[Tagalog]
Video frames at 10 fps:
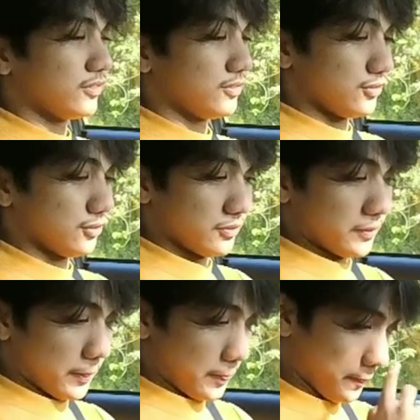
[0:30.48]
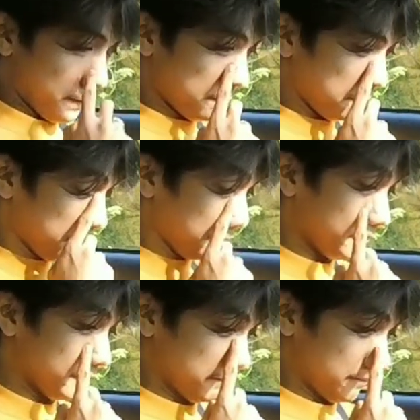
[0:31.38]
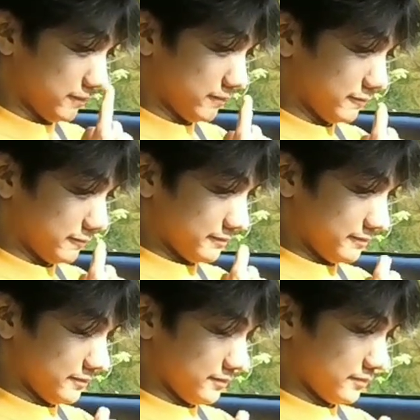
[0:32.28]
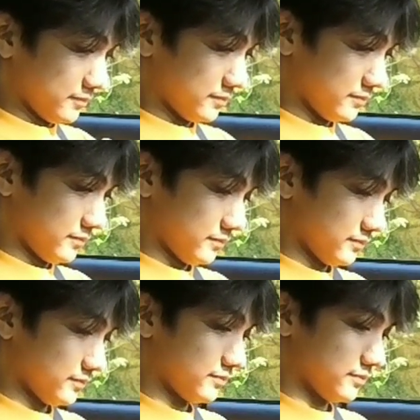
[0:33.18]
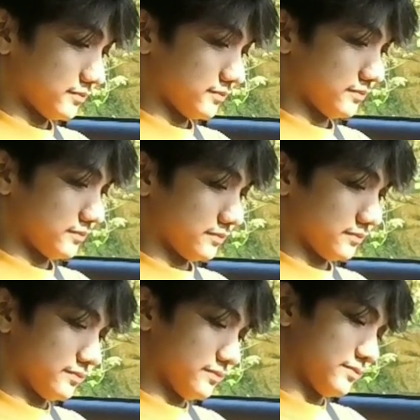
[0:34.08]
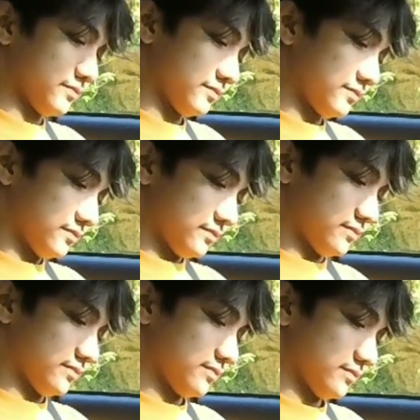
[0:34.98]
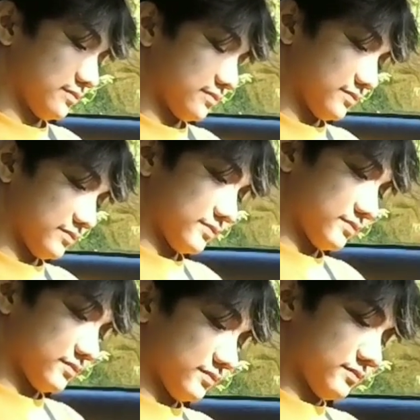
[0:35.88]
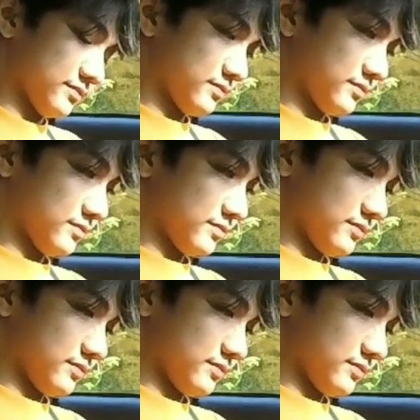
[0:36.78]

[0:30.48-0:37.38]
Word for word: tapak sa brake, lubog mo si clutch, pasok sa gear, bitawan mo si handbrake.